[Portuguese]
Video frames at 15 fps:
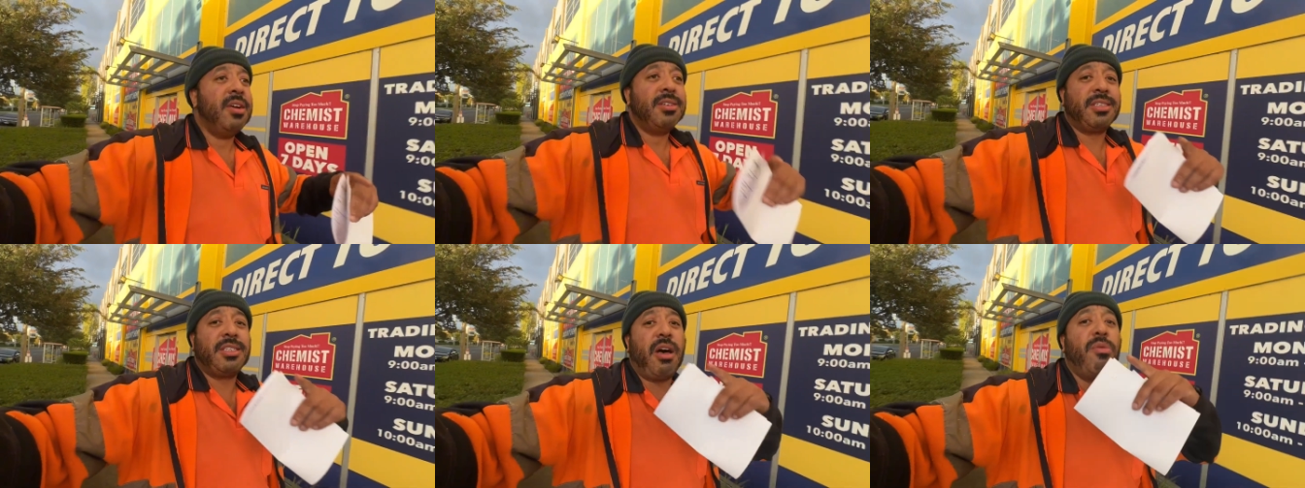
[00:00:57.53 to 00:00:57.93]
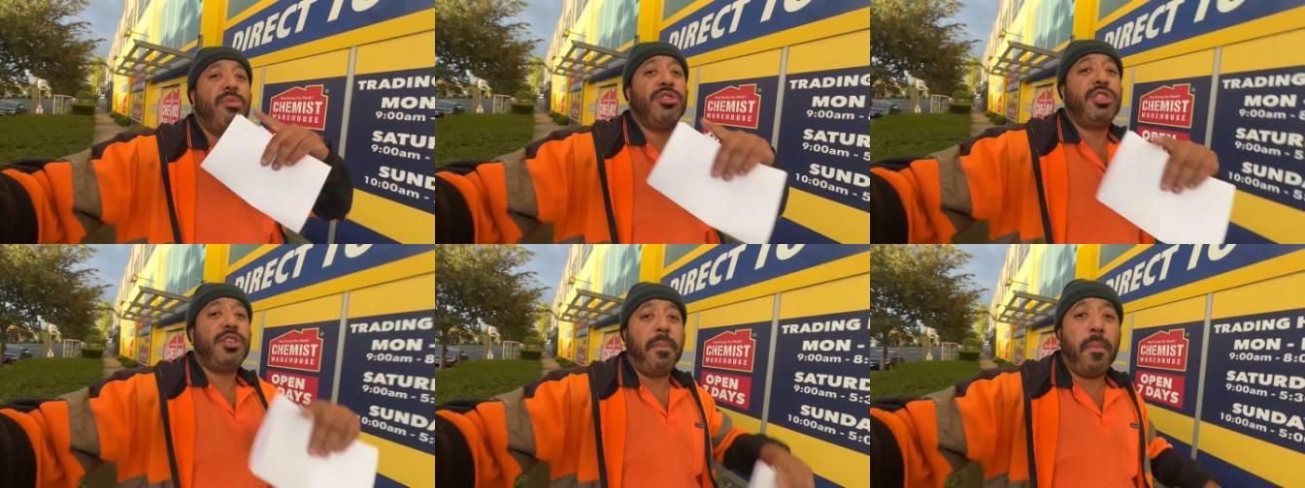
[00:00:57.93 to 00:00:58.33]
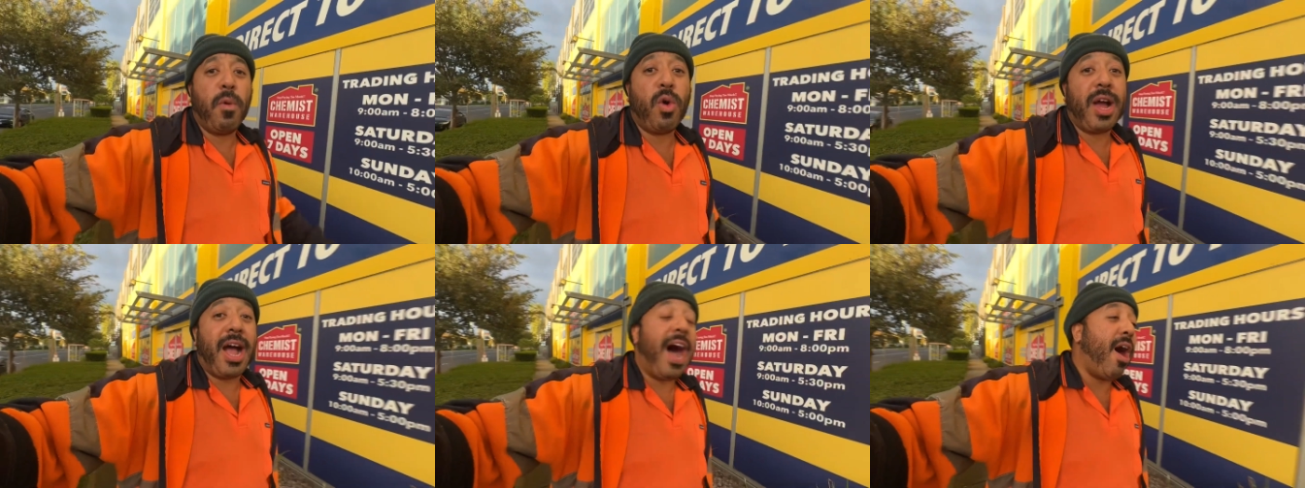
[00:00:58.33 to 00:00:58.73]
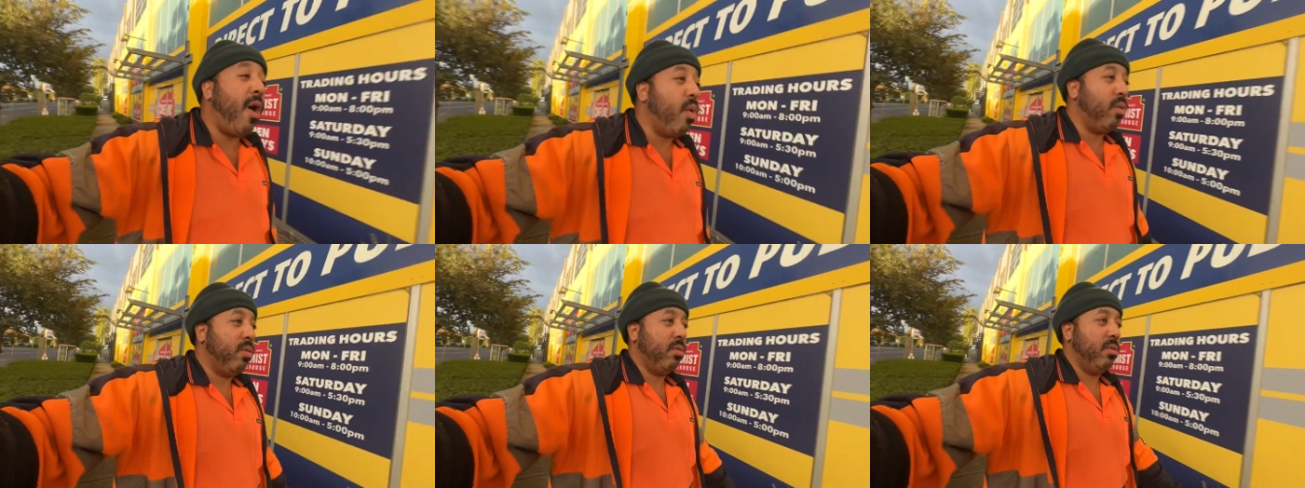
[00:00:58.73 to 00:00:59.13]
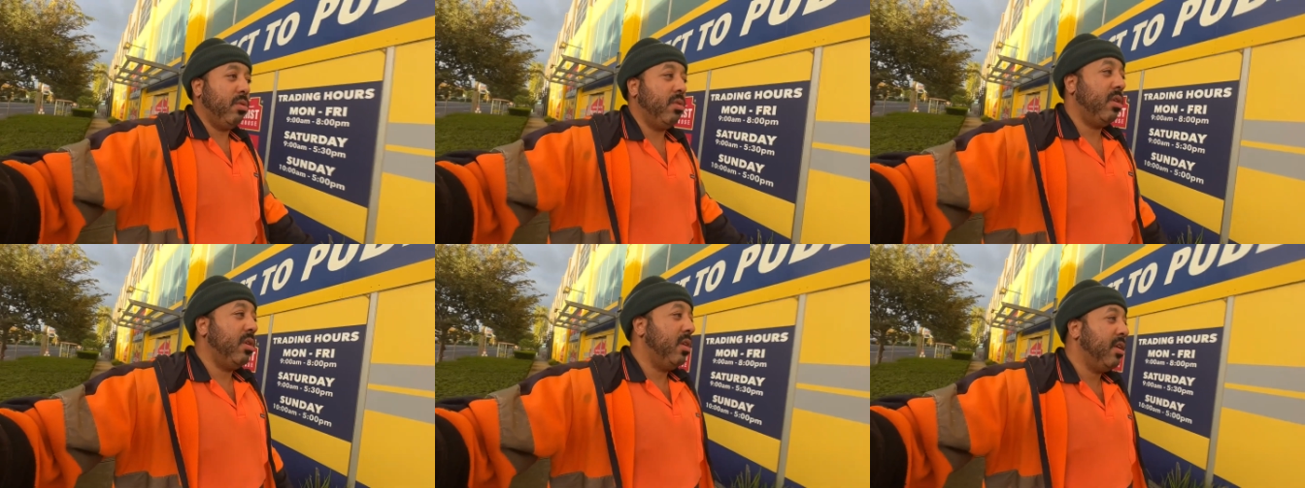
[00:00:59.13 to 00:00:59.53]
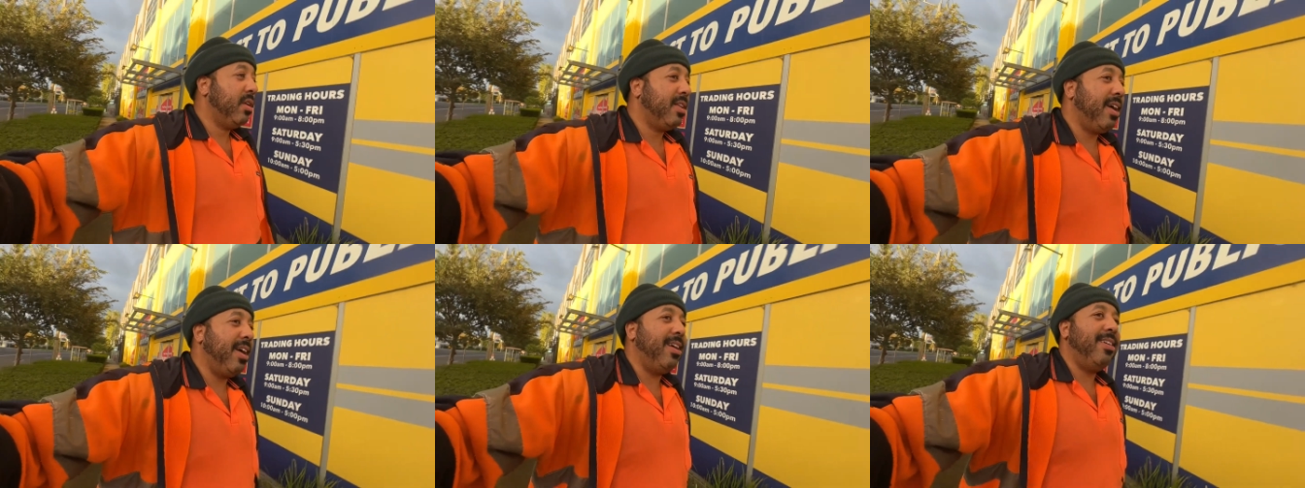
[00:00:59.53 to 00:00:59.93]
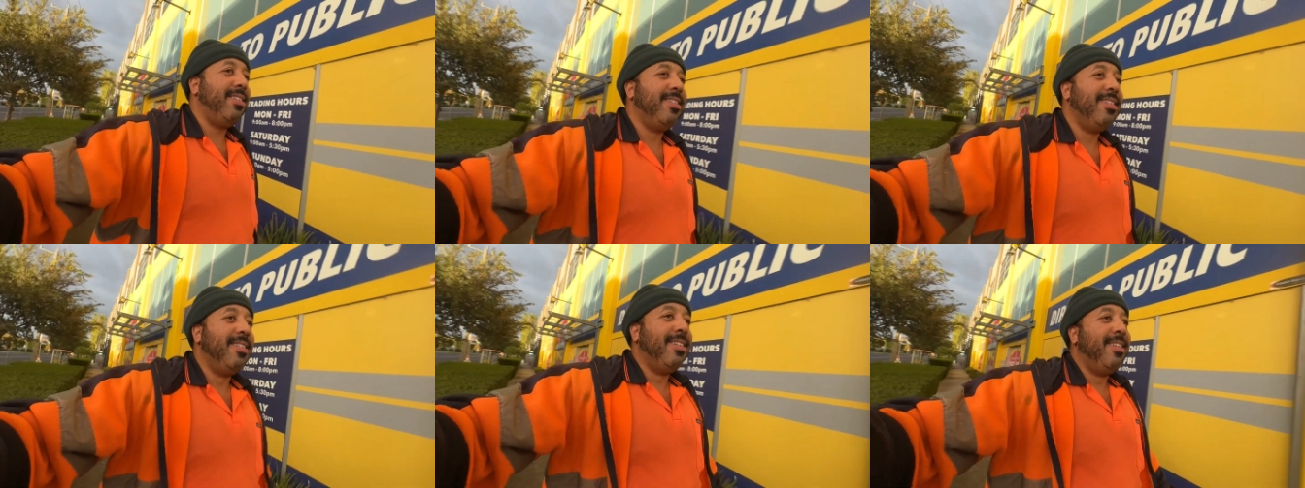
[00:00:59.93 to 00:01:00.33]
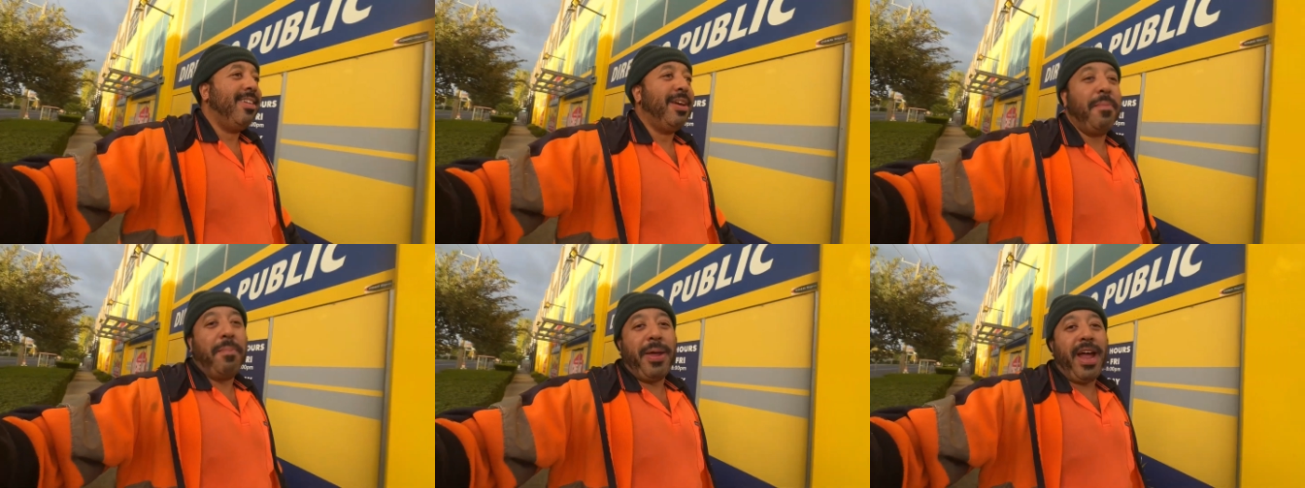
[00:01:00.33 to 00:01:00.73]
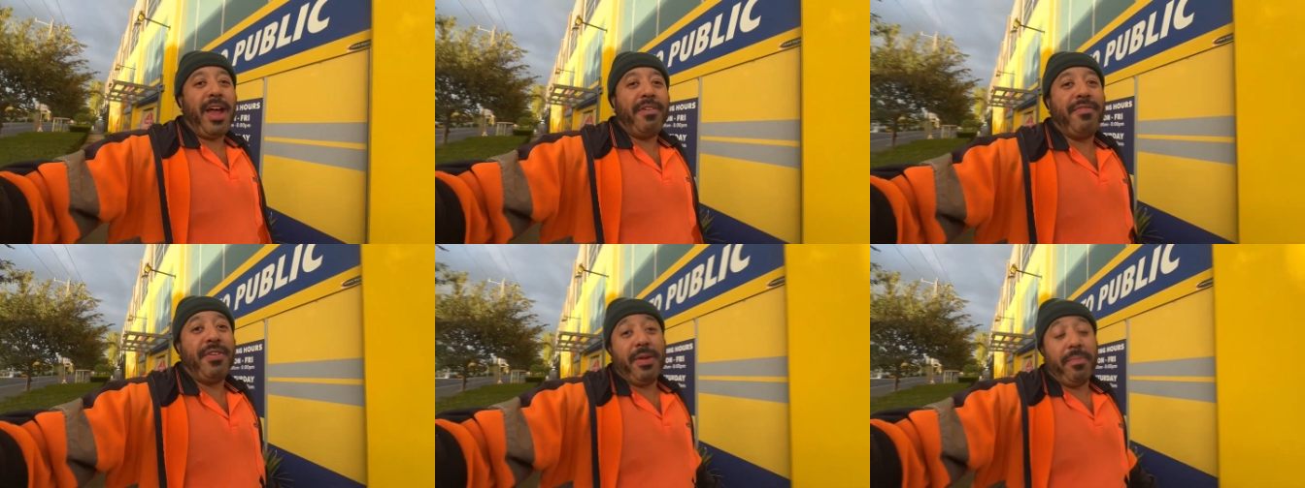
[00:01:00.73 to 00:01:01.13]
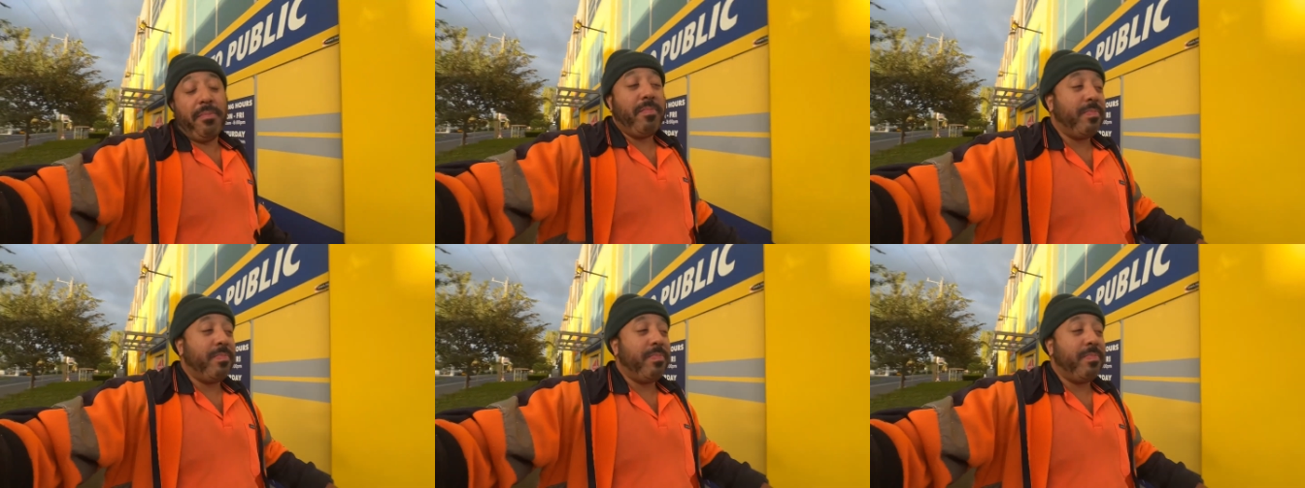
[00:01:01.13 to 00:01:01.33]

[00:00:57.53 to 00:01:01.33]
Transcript: saúde bucal, tá? Em breve,